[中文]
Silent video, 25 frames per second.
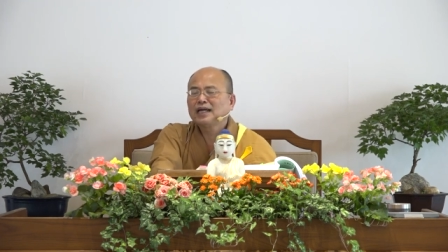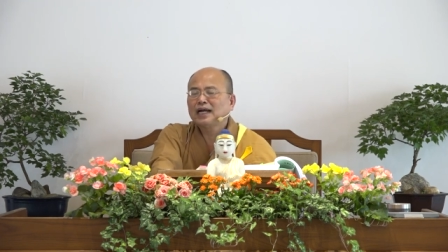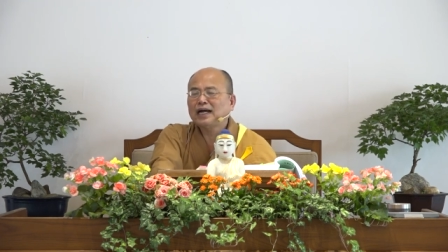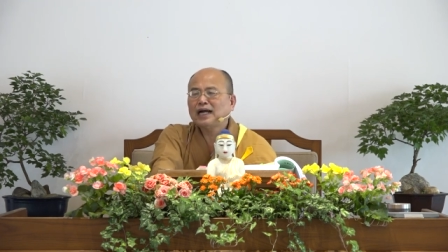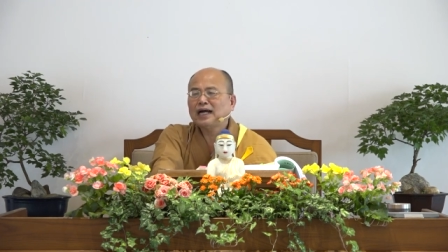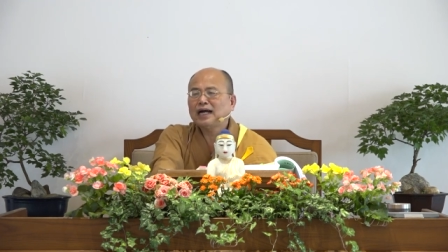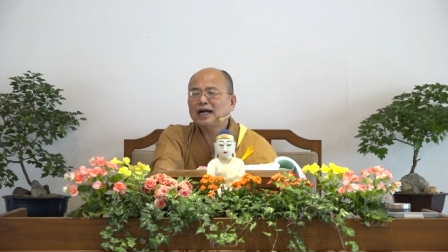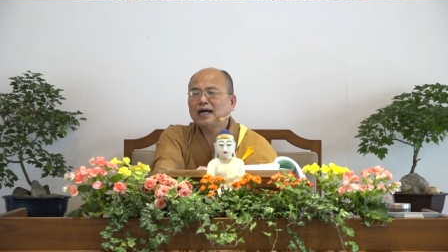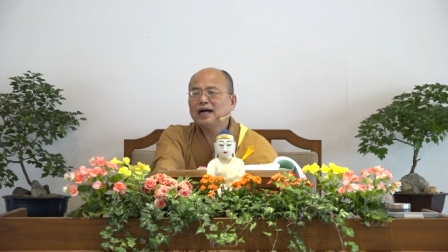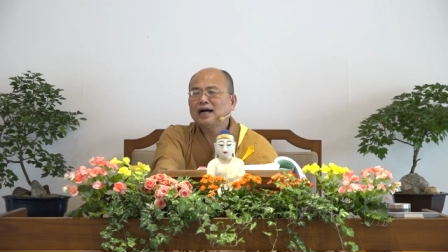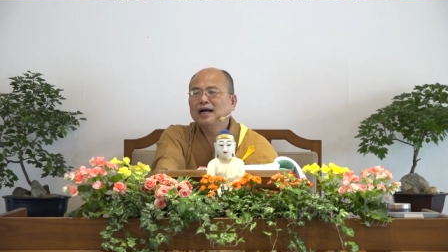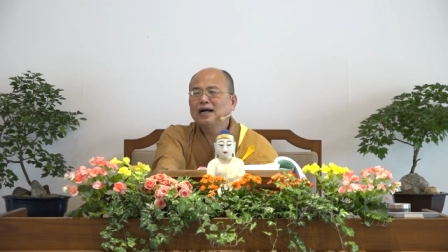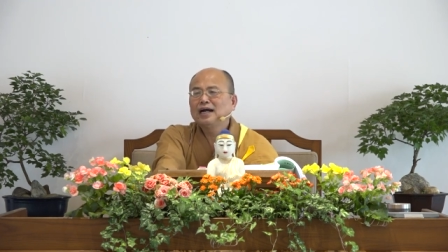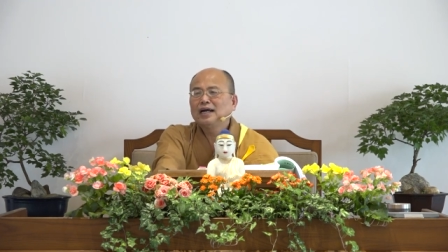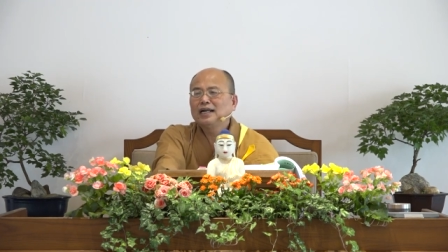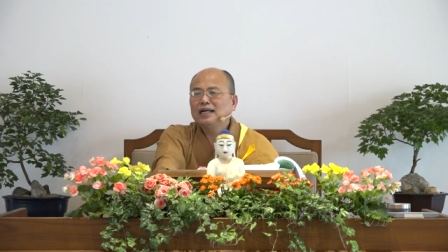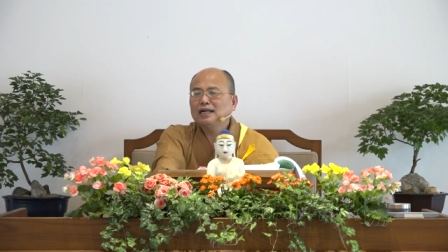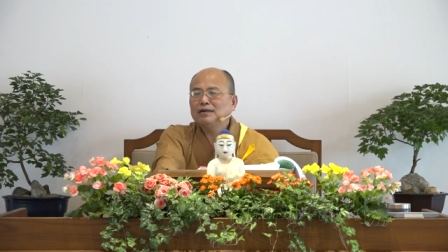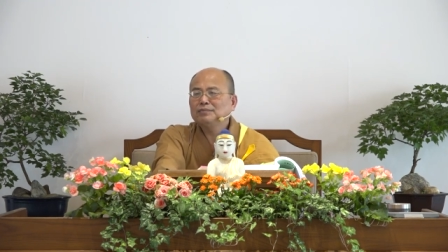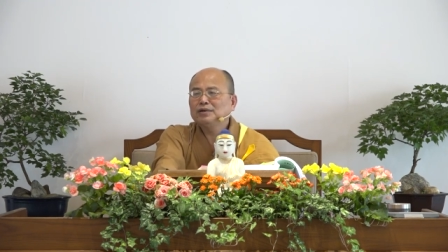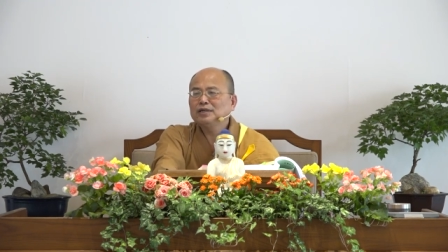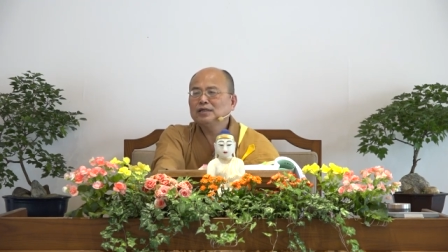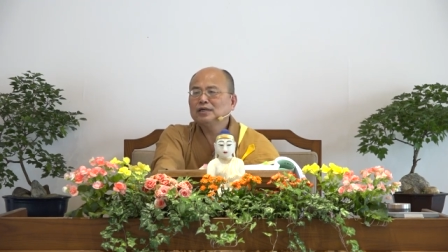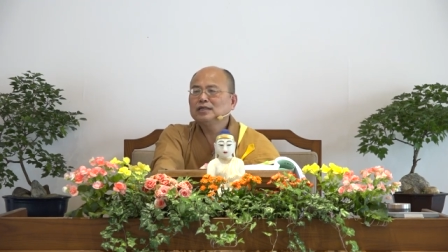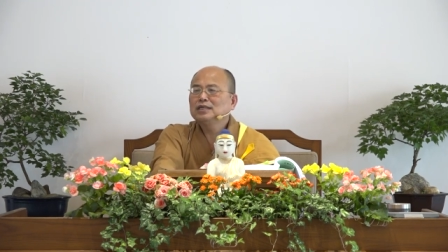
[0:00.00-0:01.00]
啊。
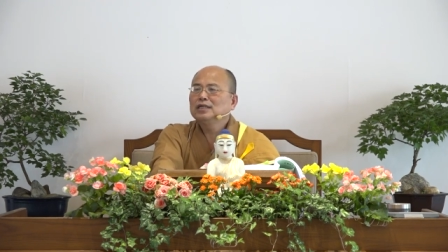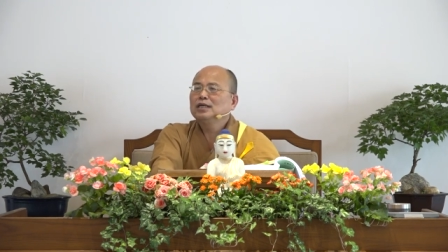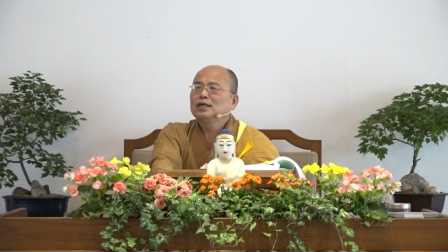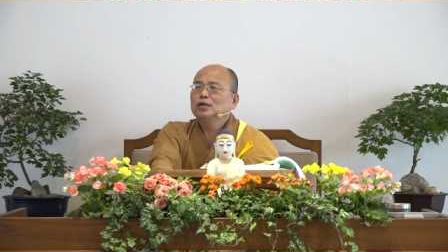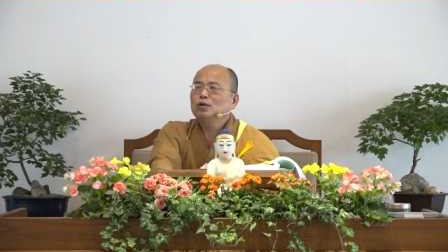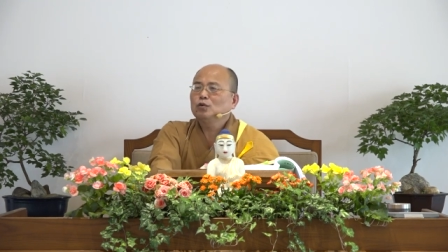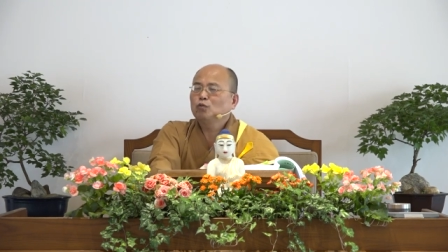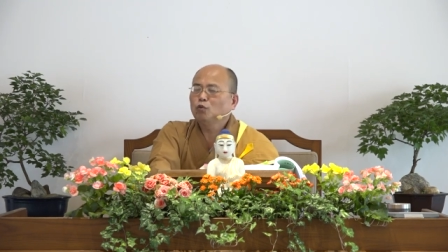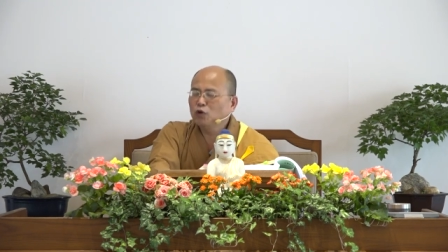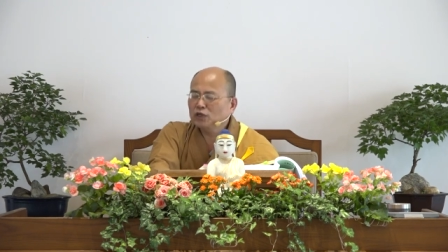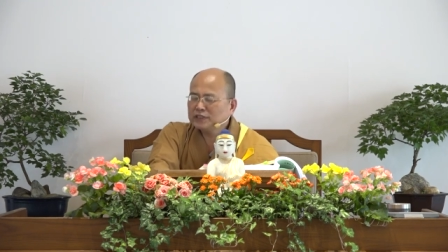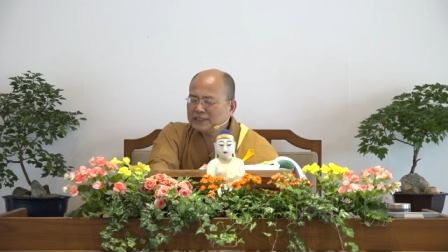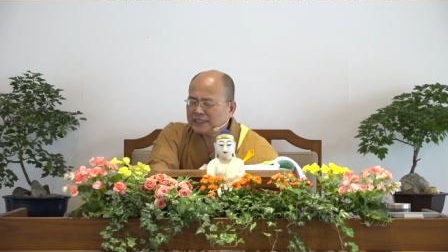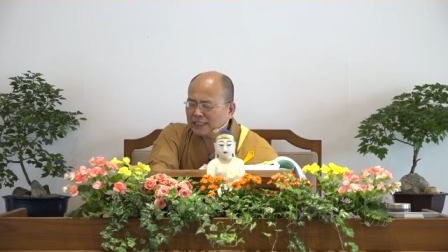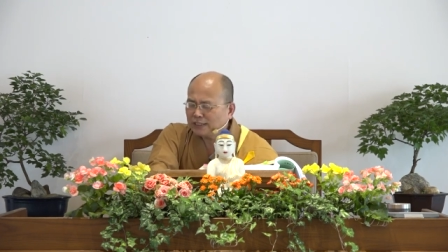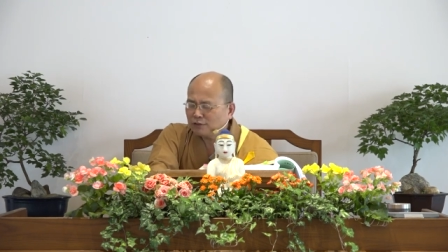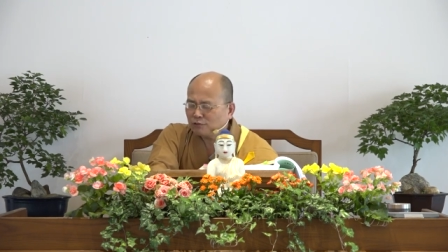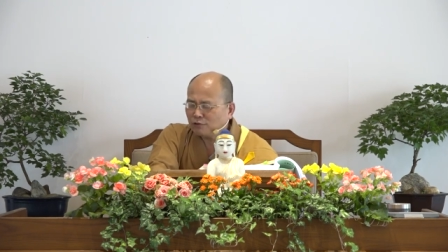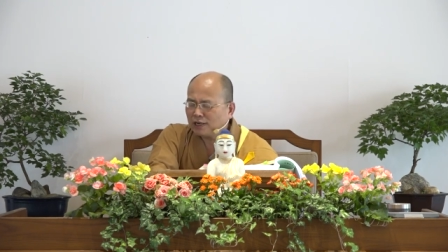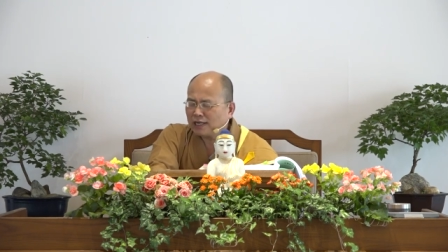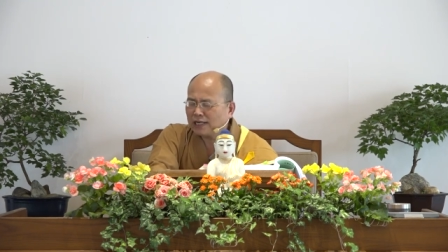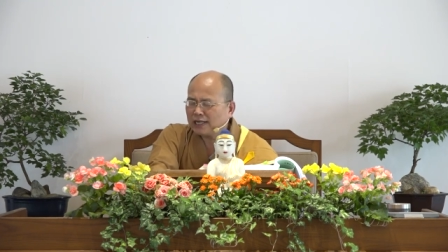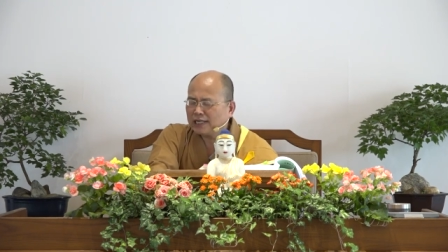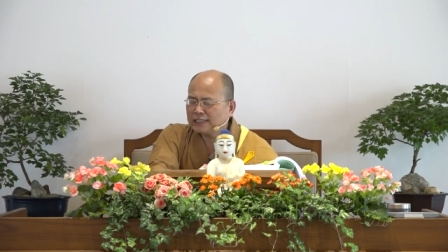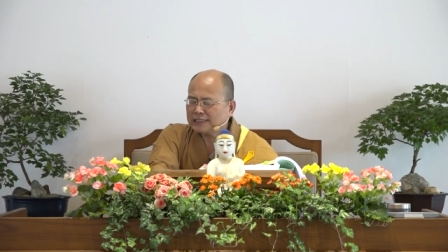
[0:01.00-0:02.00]
那么我见
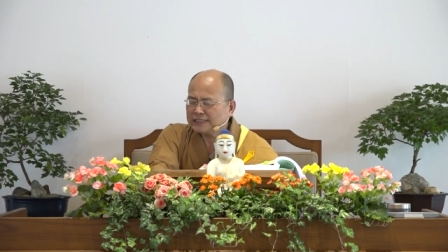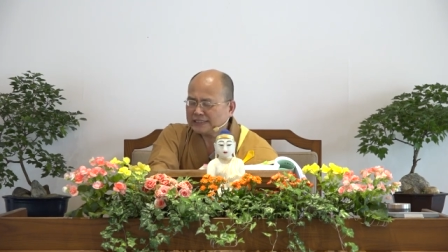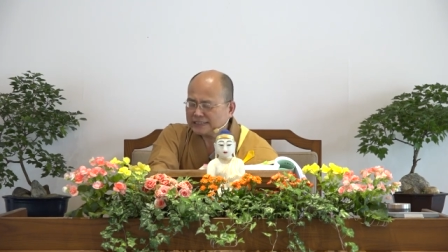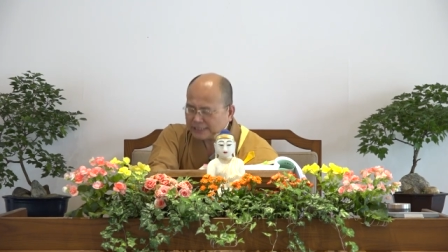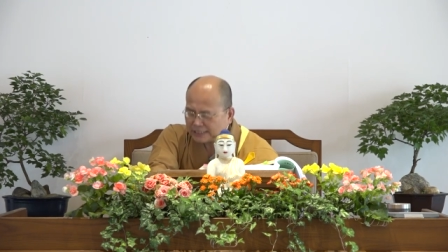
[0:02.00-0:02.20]
我爱，